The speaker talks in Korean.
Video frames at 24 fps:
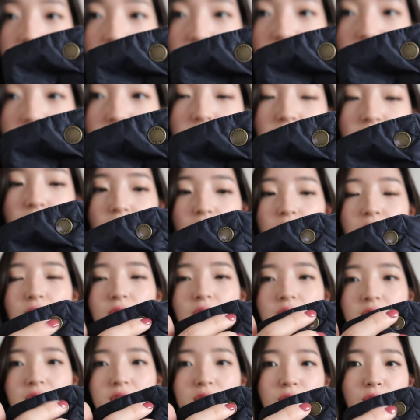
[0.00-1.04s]
이런 거
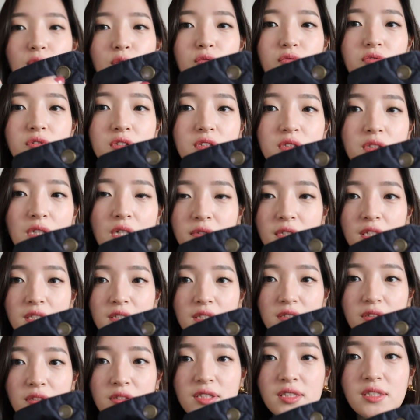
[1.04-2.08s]
같은 경우는
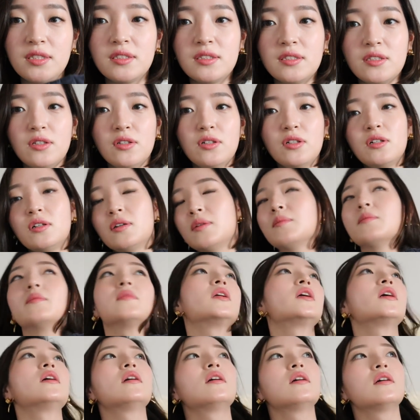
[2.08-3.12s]
브랜드에서 직접
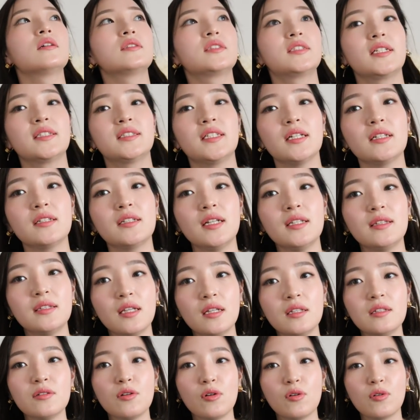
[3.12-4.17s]
제작을
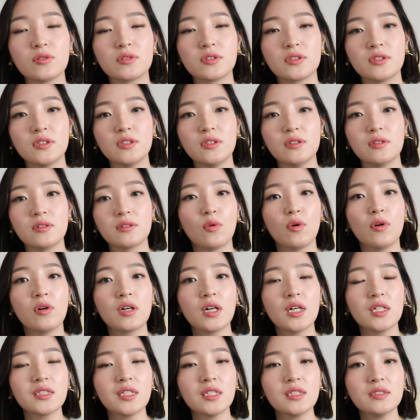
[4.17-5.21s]
했다는 거거든요.
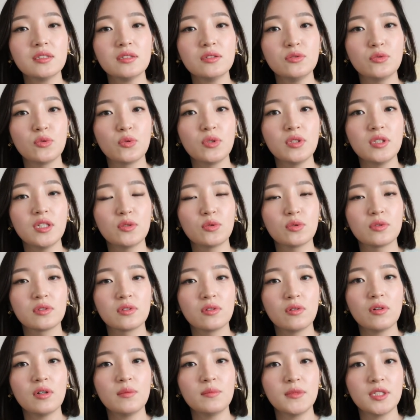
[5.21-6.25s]
원가 상승 요인에도
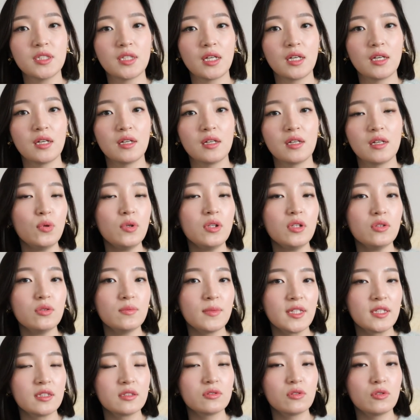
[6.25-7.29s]
들어갑니다. 폴리로
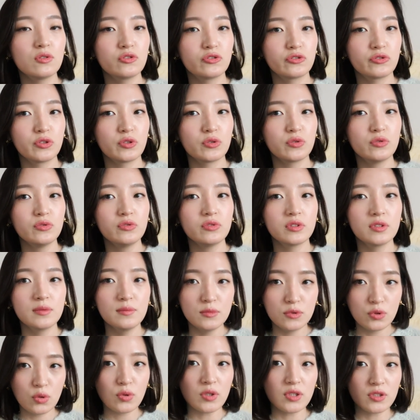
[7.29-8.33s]
만든 걸 수도 있고
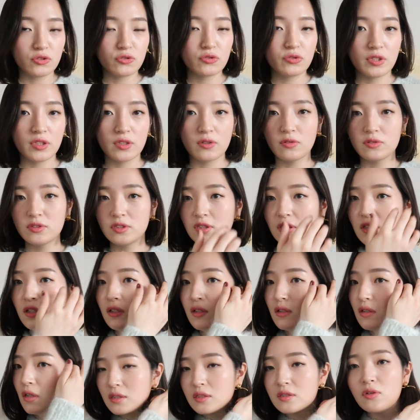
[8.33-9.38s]
금속일 수도 있거든요.
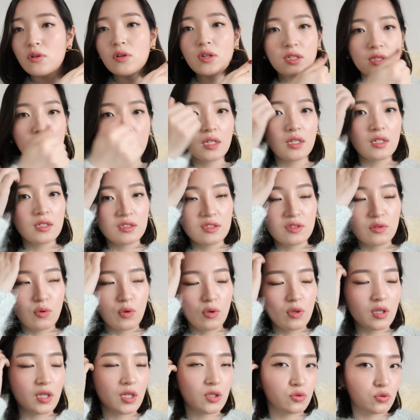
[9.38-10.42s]
그거에 따라서
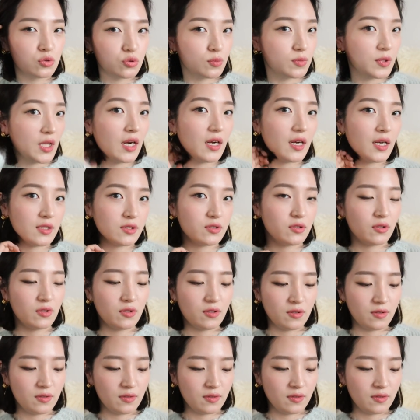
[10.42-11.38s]
원가도 좀 달라져요.